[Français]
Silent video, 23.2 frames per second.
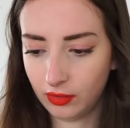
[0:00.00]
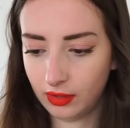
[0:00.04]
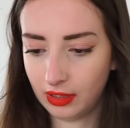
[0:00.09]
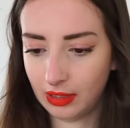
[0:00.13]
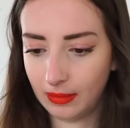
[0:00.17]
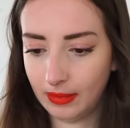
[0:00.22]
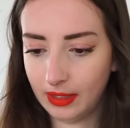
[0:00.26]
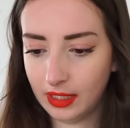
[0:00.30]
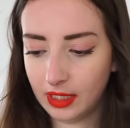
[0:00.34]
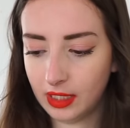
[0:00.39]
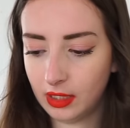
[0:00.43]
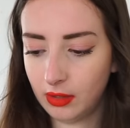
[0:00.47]
je
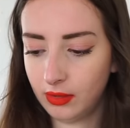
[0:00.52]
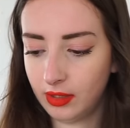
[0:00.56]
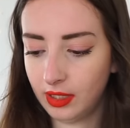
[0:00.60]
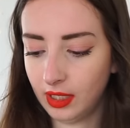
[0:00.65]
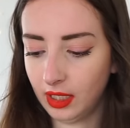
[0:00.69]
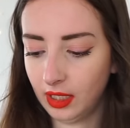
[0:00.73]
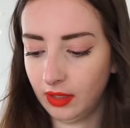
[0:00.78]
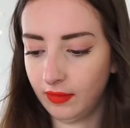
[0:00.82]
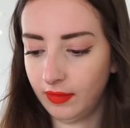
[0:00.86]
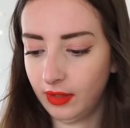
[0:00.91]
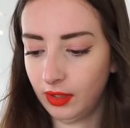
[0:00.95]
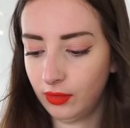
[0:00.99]
sais pas ce qui lui est
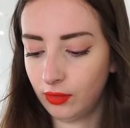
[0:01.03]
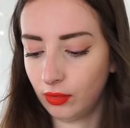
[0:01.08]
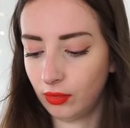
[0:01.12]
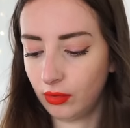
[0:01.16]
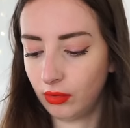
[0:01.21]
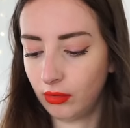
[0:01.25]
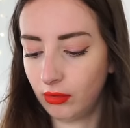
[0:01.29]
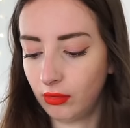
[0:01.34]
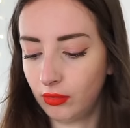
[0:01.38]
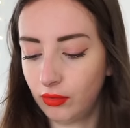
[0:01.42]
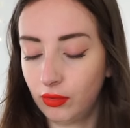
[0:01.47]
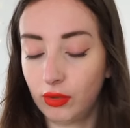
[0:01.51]
arrivé sur,
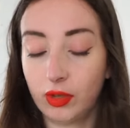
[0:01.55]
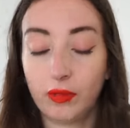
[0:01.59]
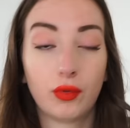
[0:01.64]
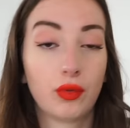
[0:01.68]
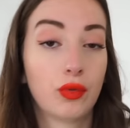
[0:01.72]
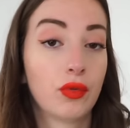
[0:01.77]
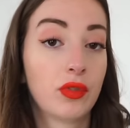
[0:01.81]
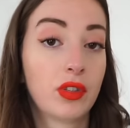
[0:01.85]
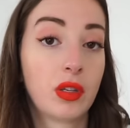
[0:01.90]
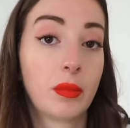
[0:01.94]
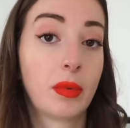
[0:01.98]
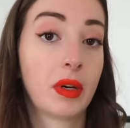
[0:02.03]
la
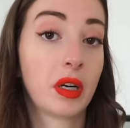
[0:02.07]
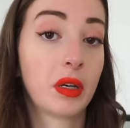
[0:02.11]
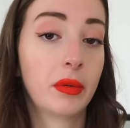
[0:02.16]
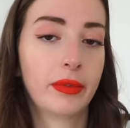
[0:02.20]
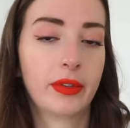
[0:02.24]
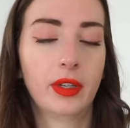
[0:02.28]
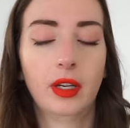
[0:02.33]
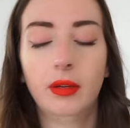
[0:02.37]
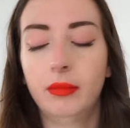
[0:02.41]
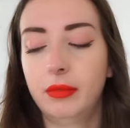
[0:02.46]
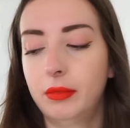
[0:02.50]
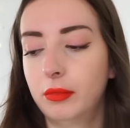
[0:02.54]
photo, c'était pas comme
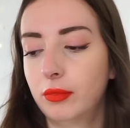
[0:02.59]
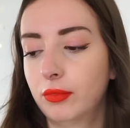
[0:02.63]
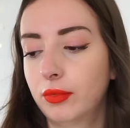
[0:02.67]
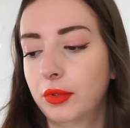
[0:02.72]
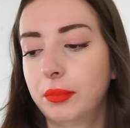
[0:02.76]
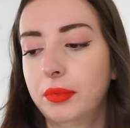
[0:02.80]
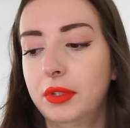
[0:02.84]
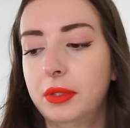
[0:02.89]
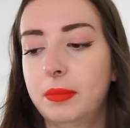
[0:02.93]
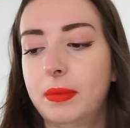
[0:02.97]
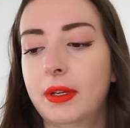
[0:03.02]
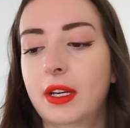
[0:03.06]
ça, mais tant
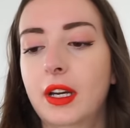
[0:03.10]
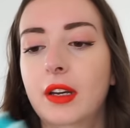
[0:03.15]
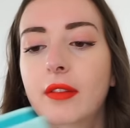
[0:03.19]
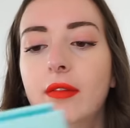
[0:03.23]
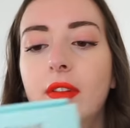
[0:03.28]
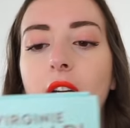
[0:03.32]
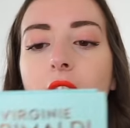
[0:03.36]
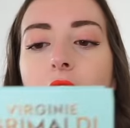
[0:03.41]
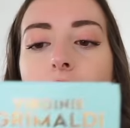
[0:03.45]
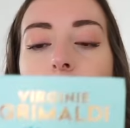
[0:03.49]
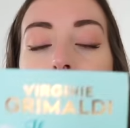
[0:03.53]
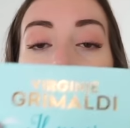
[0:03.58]
pis c'est pas grave.
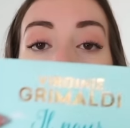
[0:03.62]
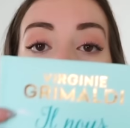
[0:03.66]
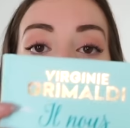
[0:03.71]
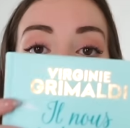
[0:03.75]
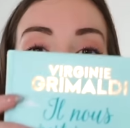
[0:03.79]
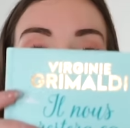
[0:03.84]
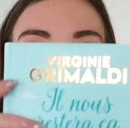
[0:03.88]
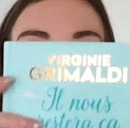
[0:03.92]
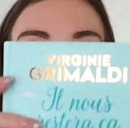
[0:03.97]
Donc